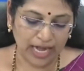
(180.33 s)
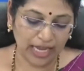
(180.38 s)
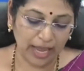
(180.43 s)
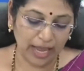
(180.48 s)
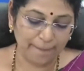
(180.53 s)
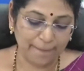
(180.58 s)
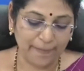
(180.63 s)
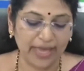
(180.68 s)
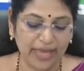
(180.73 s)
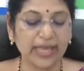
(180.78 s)

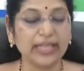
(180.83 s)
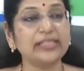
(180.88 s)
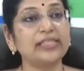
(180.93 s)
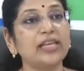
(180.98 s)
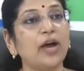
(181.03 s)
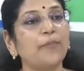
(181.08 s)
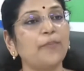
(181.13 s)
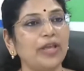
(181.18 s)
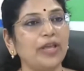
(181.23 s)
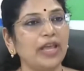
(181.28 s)
అలాగే
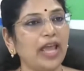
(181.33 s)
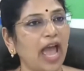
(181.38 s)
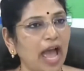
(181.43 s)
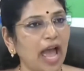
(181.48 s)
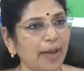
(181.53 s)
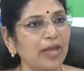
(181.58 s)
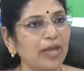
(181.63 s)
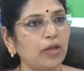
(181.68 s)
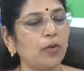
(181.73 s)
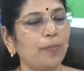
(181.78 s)
బీన్స్ అప్పుడు
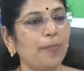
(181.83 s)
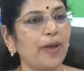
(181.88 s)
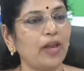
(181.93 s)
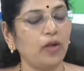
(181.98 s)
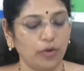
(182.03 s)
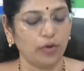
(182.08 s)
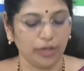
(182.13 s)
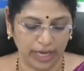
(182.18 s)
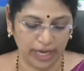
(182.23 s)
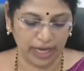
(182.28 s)
యాభై
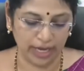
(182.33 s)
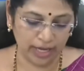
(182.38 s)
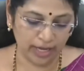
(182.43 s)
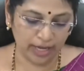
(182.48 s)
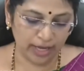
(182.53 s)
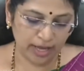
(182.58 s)
రూపాయలు ఉంటే